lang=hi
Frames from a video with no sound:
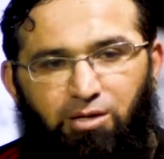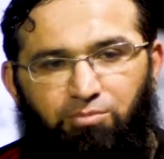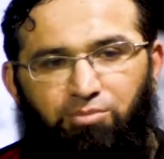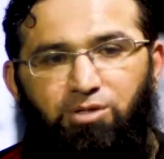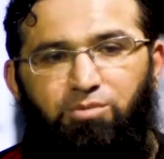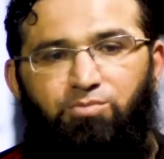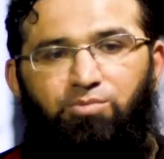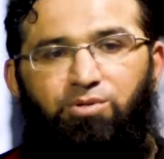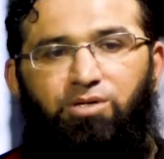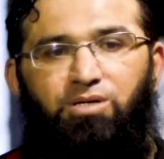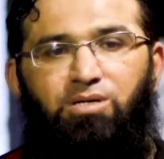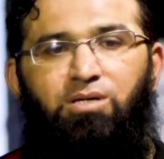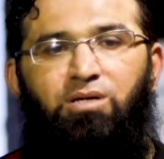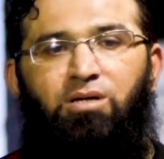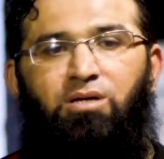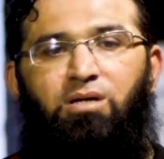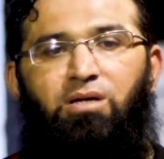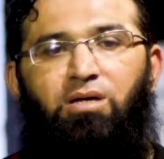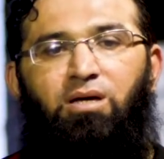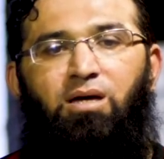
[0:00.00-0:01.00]
कभी भी
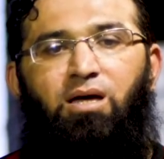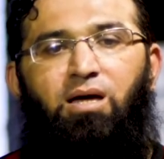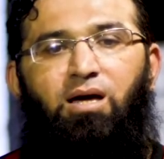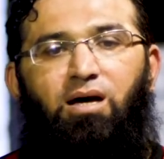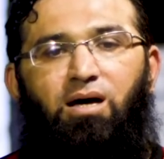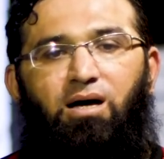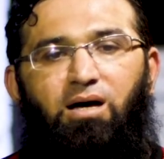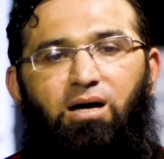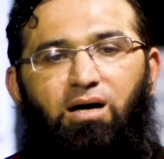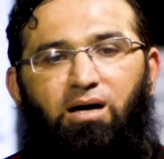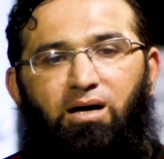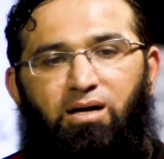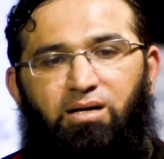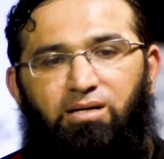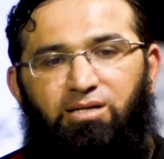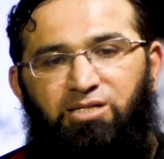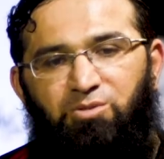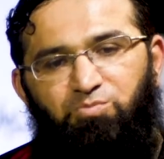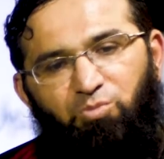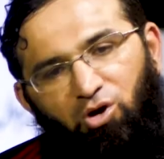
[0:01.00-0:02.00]

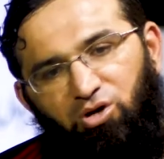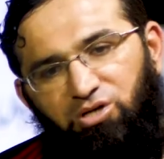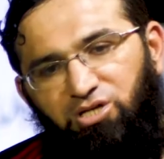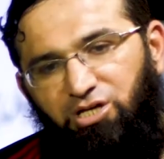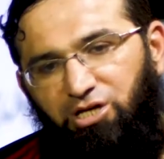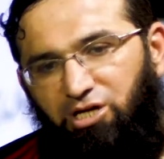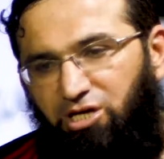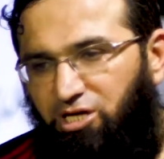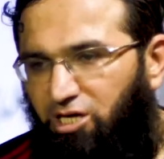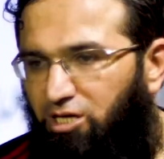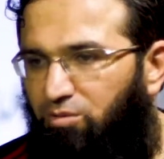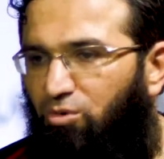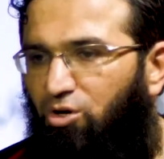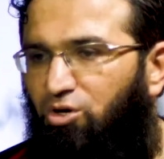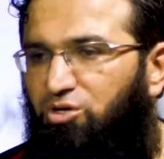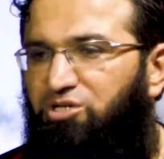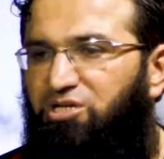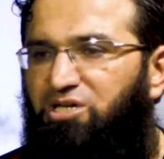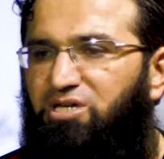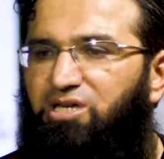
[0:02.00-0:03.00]
इस बॉक्सिंग किक
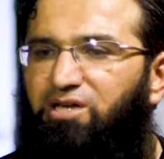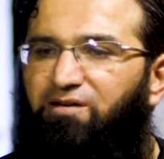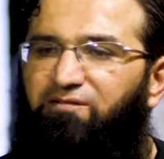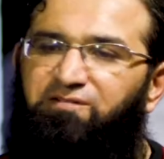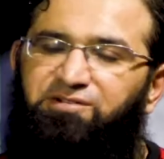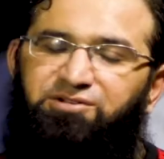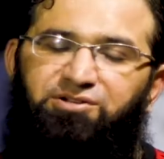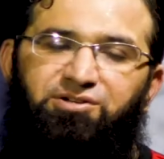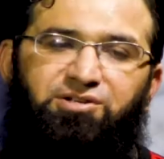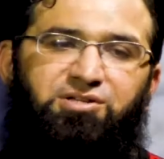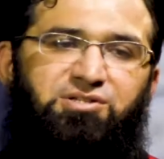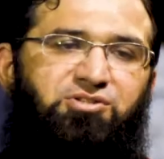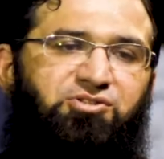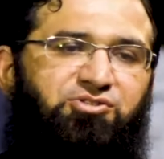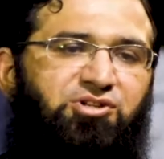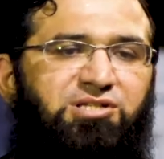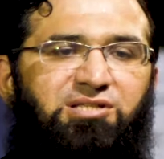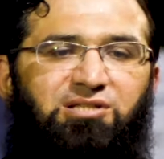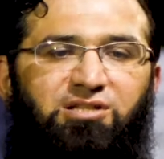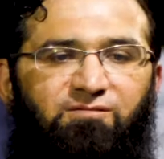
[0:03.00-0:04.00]
बॉक्सिंग या फिटनेस
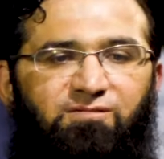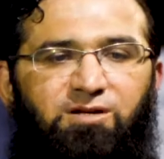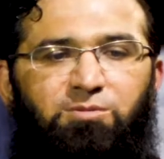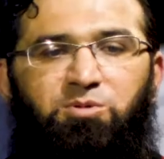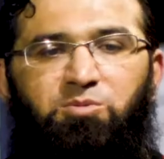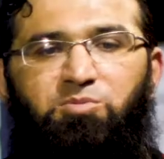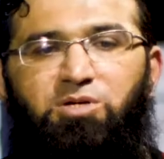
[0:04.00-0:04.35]
जिस लेवल पे